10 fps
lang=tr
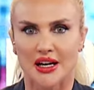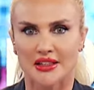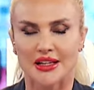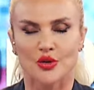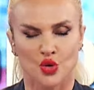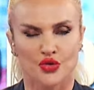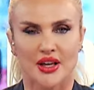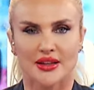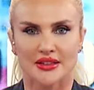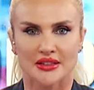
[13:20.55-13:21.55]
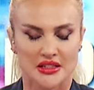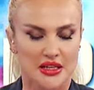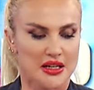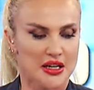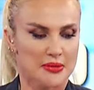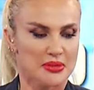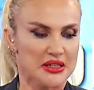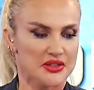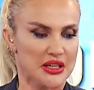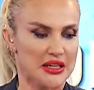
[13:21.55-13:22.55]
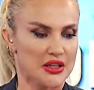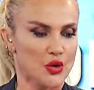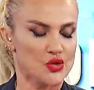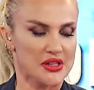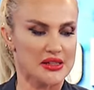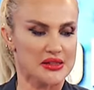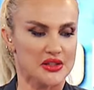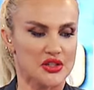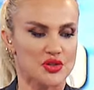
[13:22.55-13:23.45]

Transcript: Haliyle konut fiyatlarına da bir e, göz gezdirdik.